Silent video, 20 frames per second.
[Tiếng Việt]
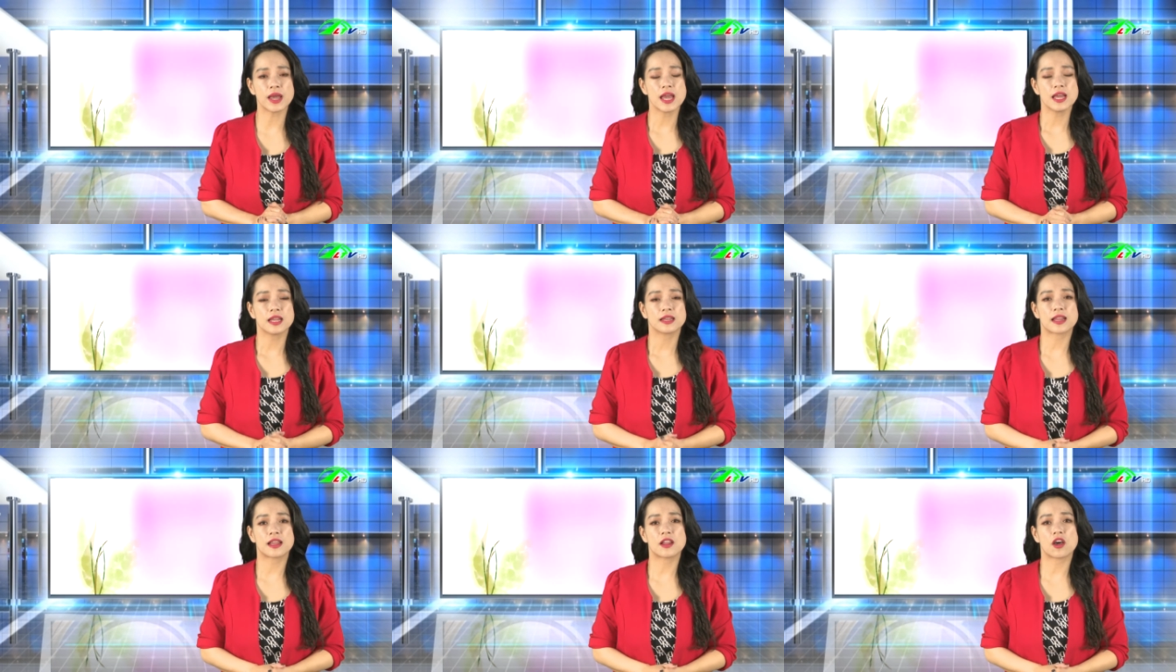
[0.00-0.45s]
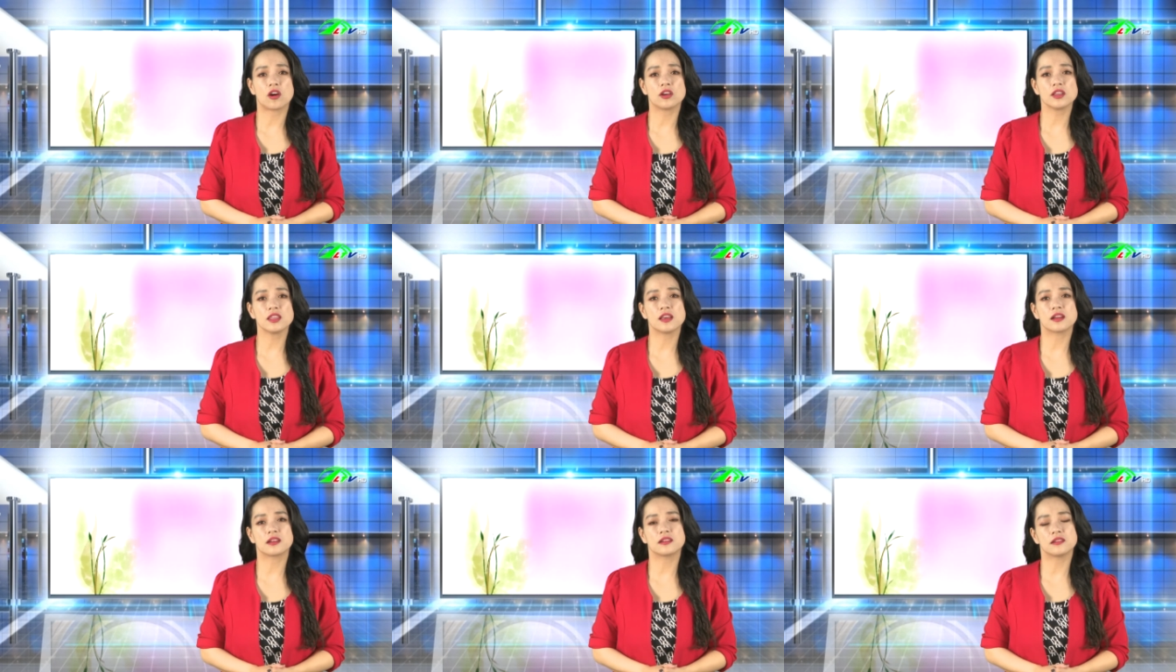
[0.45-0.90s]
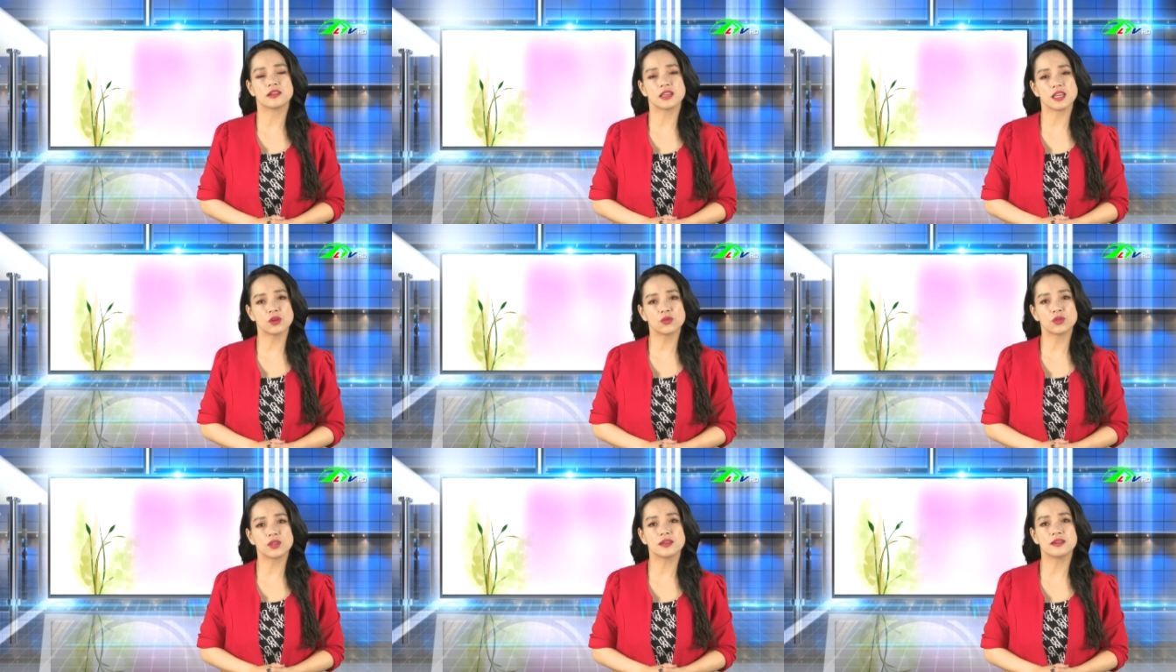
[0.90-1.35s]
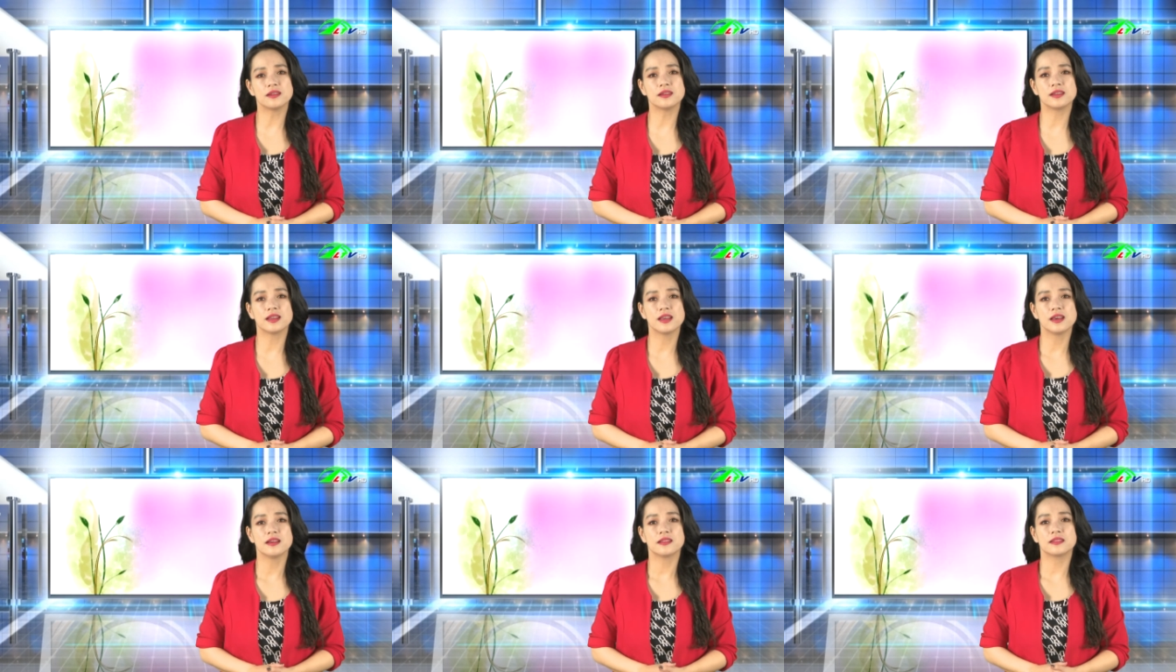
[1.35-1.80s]
đã đón nhận được yêu thương
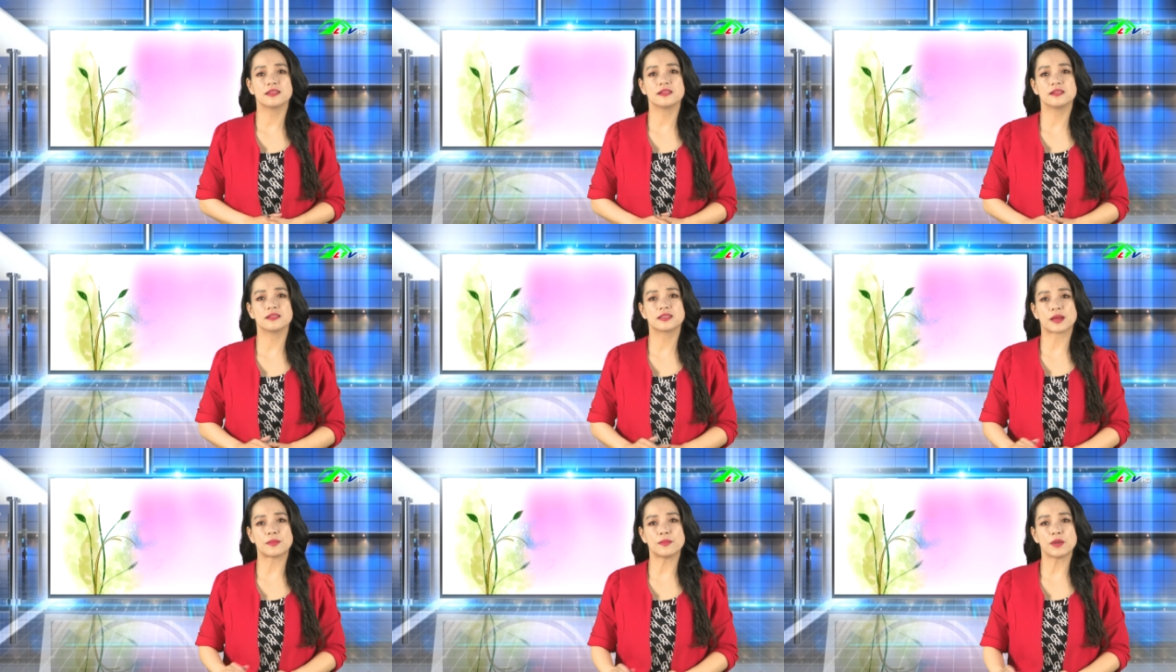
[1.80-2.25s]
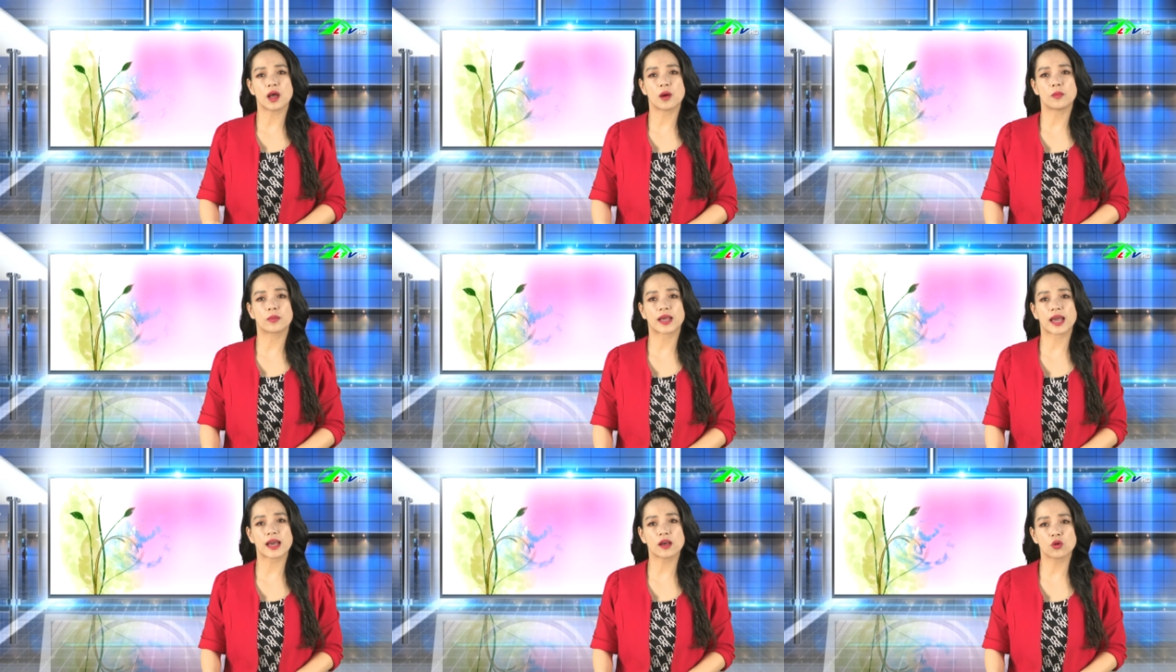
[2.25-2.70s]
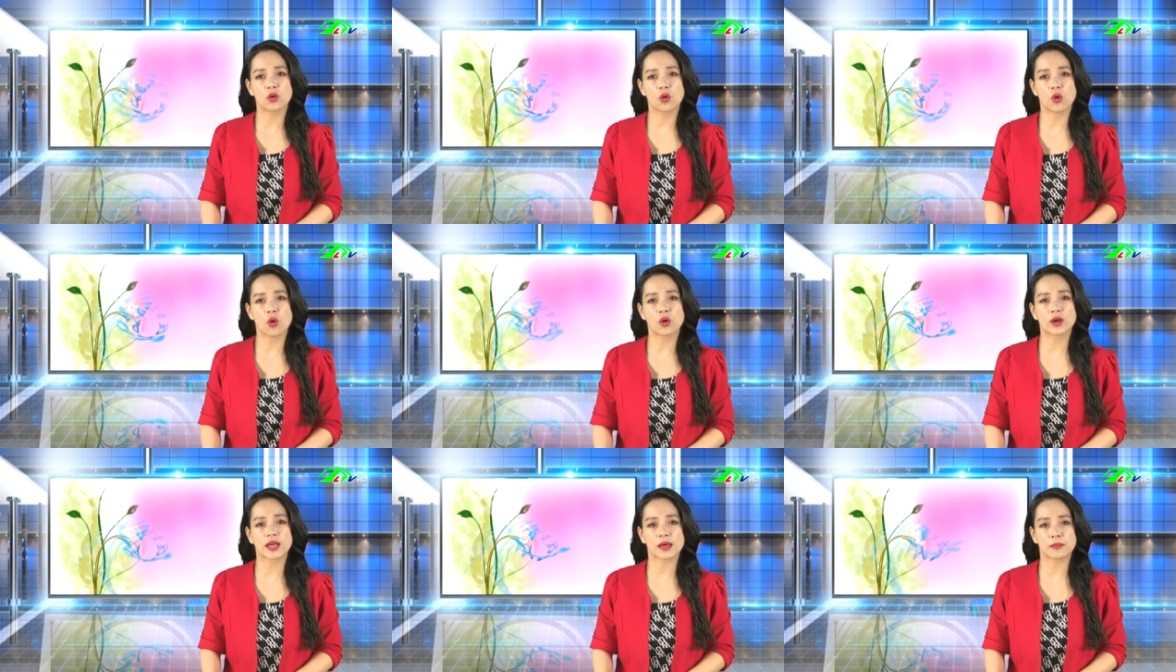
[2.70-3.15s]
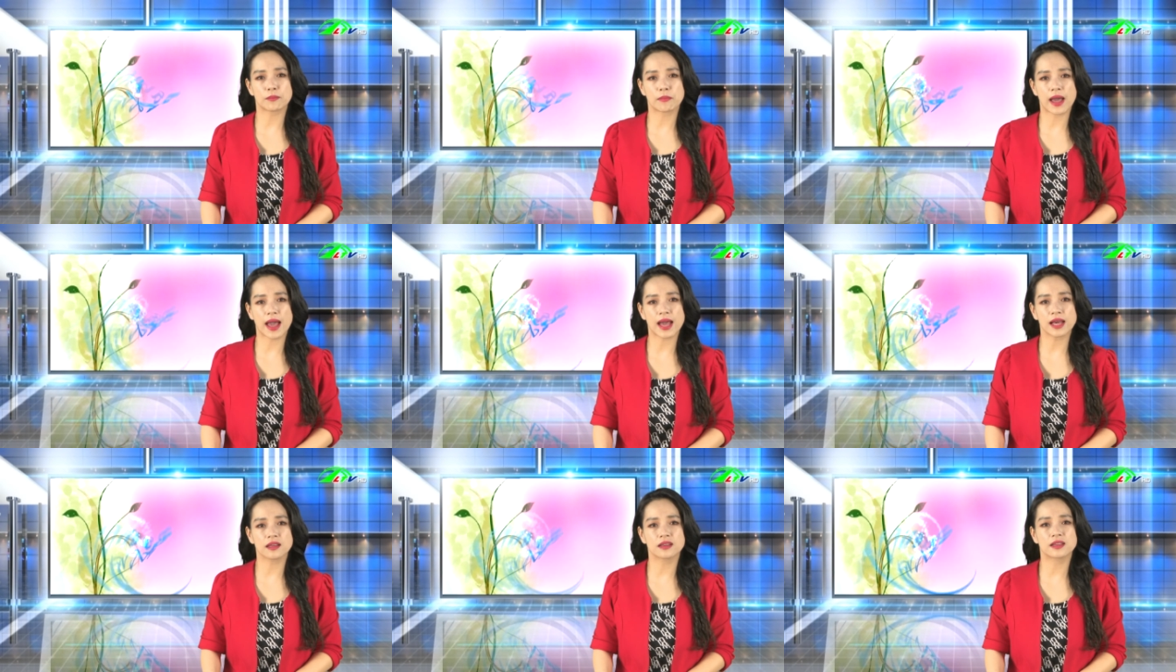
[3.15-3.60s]
từ tấm lòng các cô, các
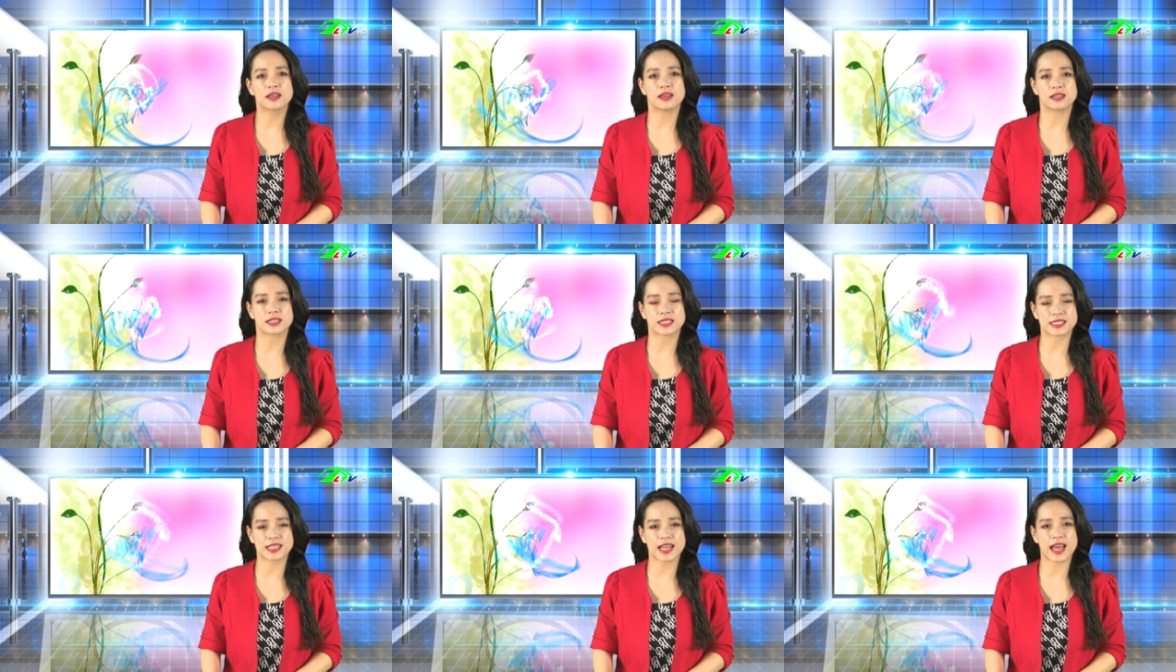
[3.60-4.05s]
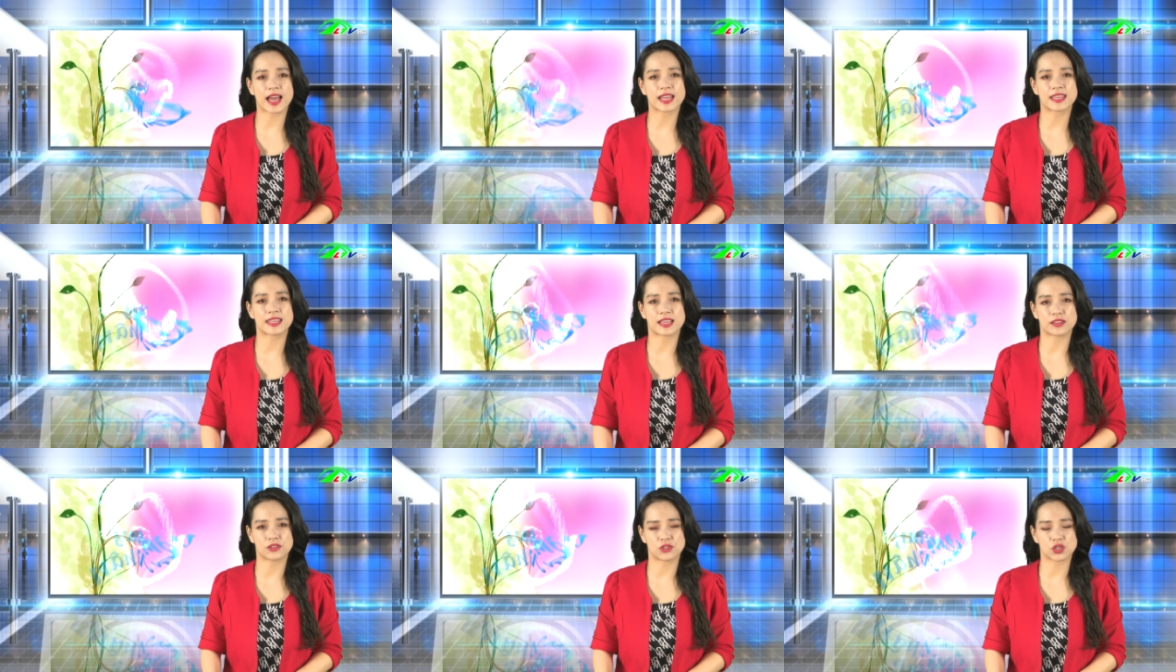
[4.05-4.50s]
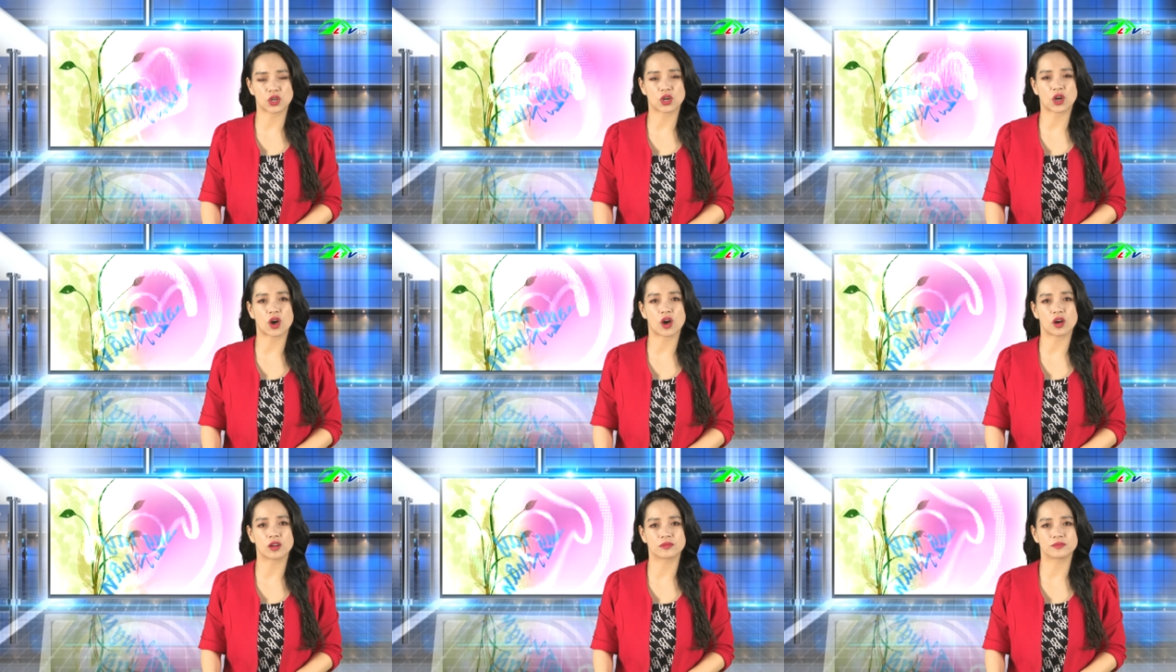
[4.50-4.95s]
bác gần xa dành cho con.